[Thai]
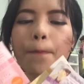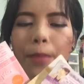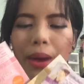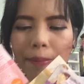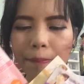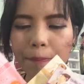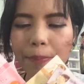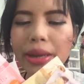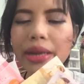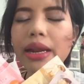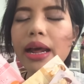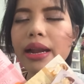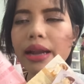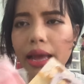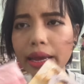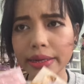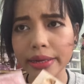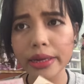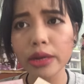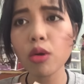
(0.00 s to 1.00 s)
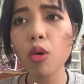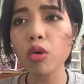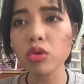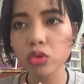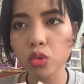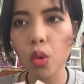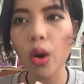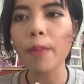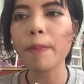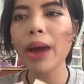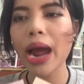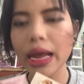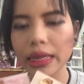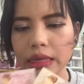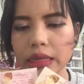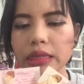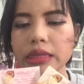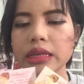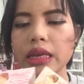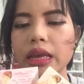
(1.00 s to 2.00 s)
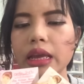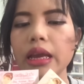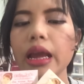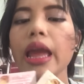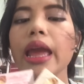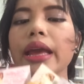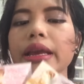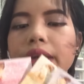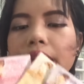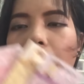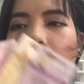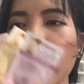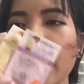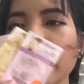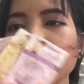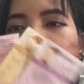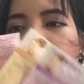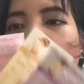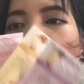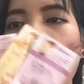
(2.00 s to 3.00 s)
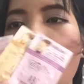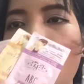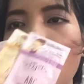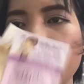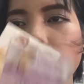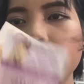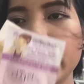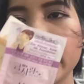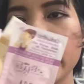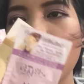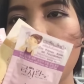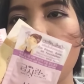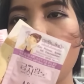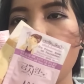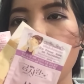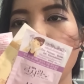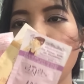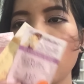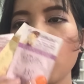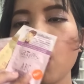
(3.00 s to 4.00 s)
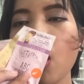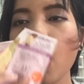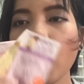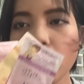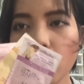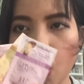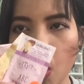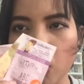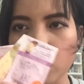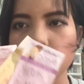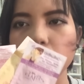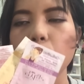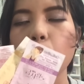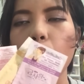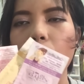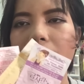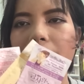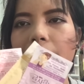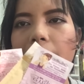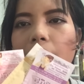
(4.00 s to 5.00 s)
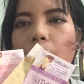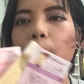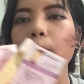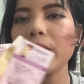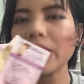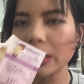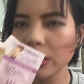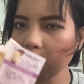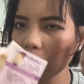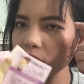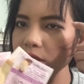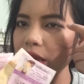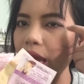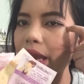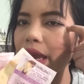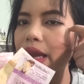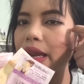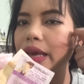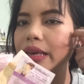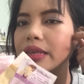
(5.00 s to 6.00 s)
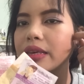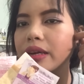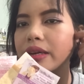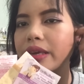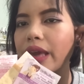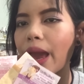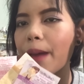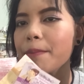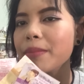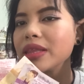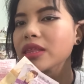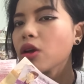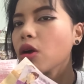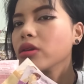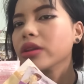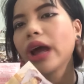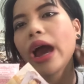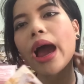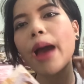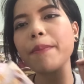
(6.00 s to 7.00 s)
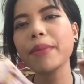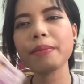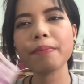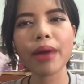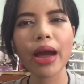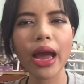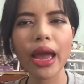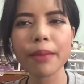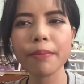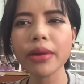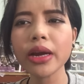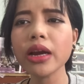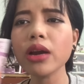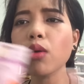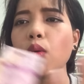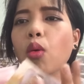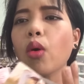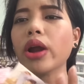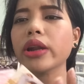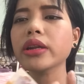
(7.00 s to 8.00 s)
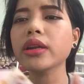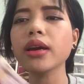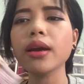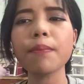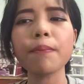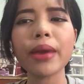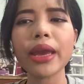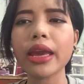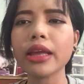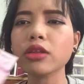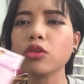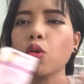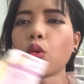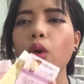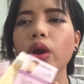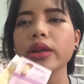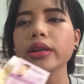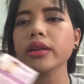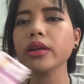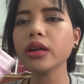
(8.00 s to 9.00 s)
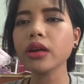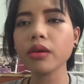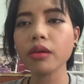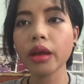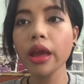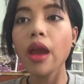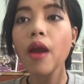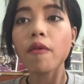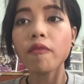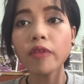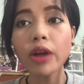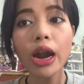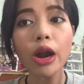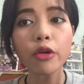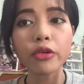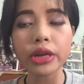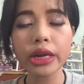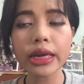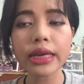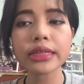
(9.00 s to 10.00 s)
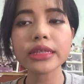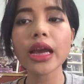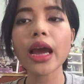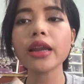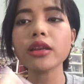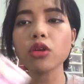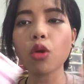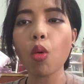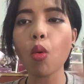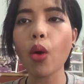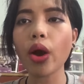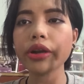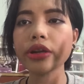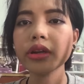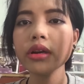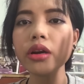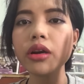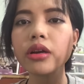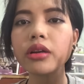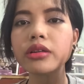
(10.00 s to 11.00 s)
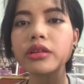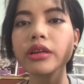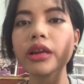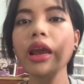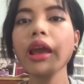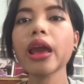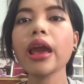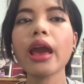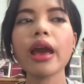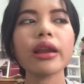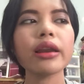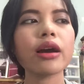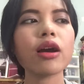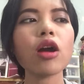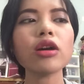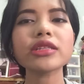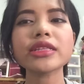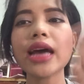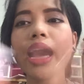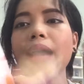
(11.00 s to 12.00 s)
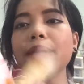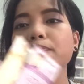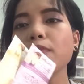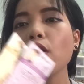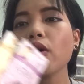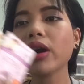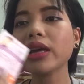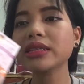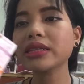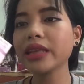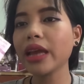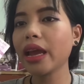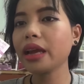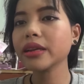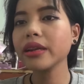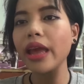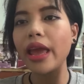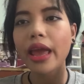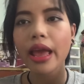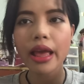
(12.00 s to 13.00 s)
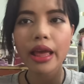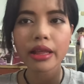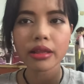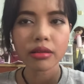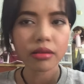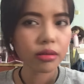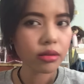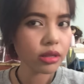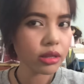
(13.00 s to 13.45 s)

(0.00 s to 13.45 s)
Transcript: มันเป็นอะไรที่ลงตัวมากจริงๆ แค่ซองเดียวก็ลงตัวแล้วไม่ต้องใช้อะไรเยอะแยะ ไม่ต้องทาเป็นพายเมอร์ขวดหนึ่งเบสขวดหนึ่งฟาวเดชั่นขวดหนึ่งแล้วก็ซาร์ป้องกันแสงแดด